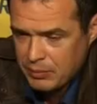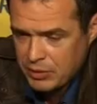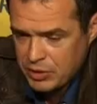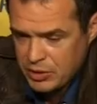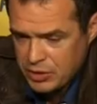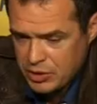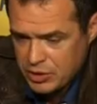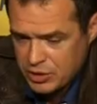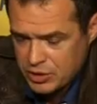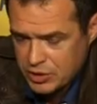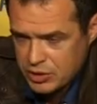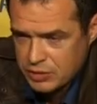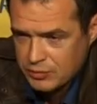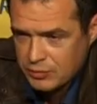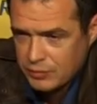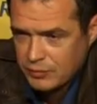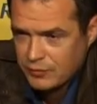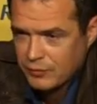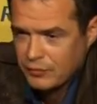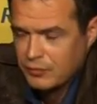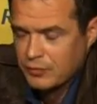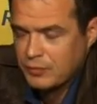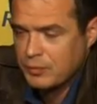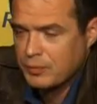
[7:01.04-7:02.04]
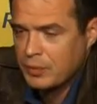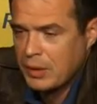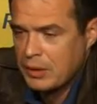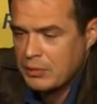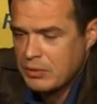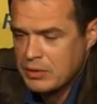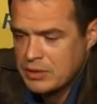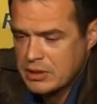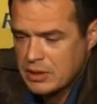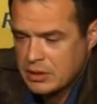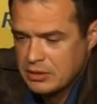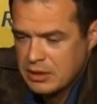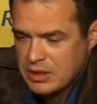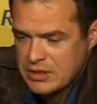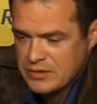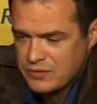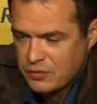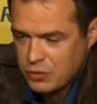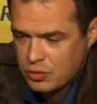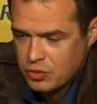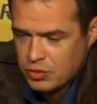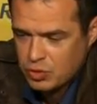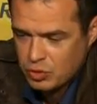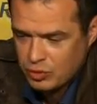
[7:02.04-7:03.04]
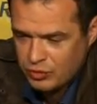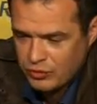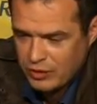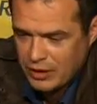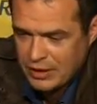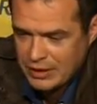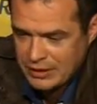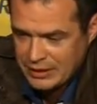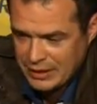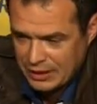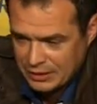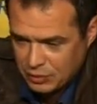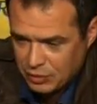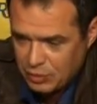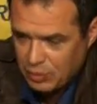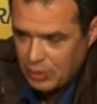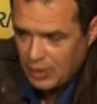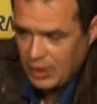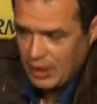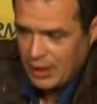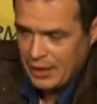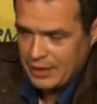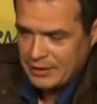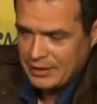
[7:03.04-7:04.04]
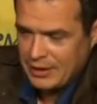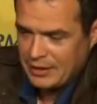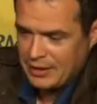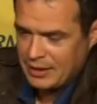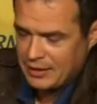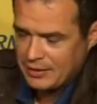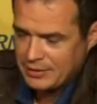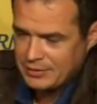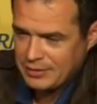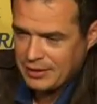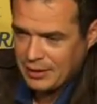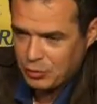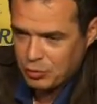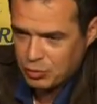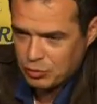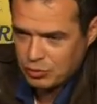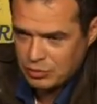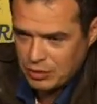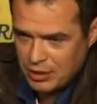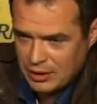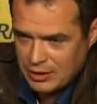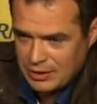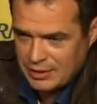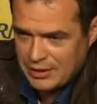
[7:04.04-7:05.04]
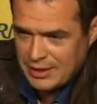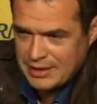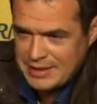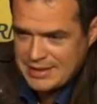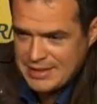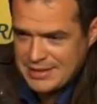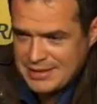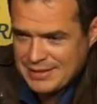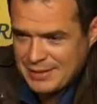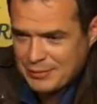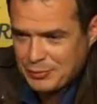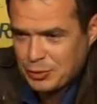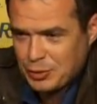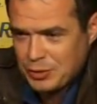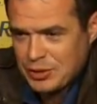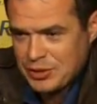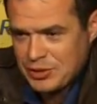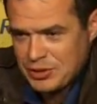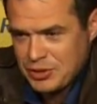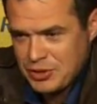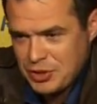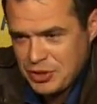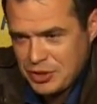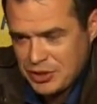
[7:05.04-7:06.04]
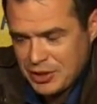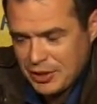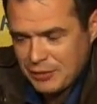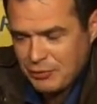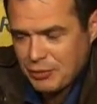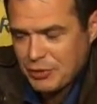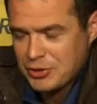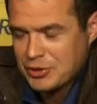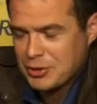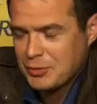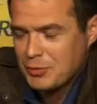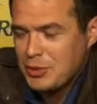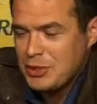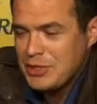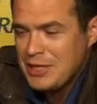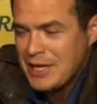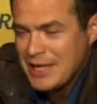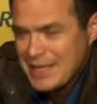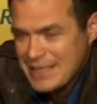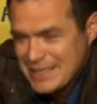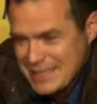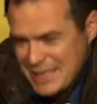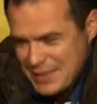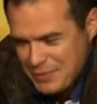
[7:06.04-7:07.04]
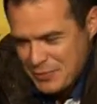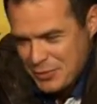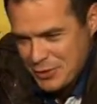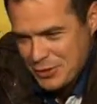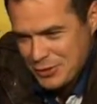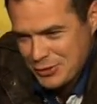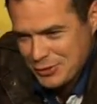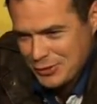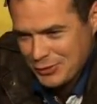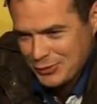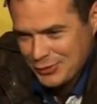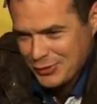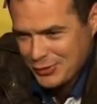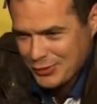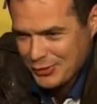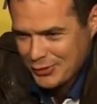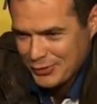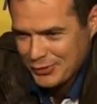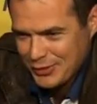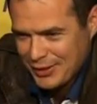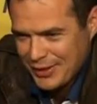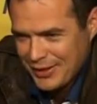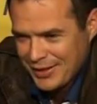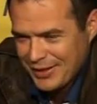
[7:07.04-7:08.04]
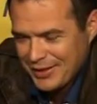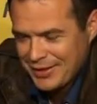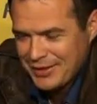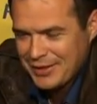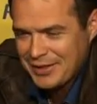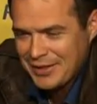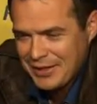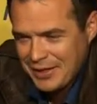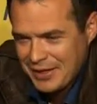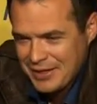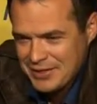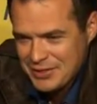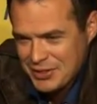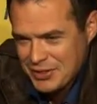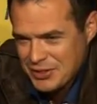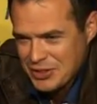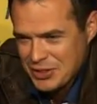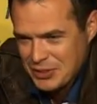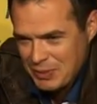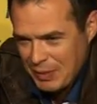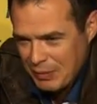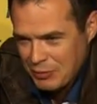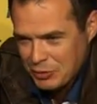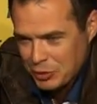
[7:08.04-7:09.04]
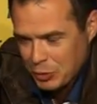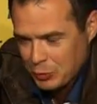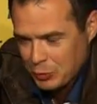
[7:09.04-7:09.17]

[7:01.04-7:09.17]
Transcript: iść. Premier Schedna zwrócił uwagę na to, na, jak, na, na, ten system, który jest dzisiaj. Właśnie my nie chcemy iść tą drogą. Czy w takim razie... Ile razy jeszcze mamy to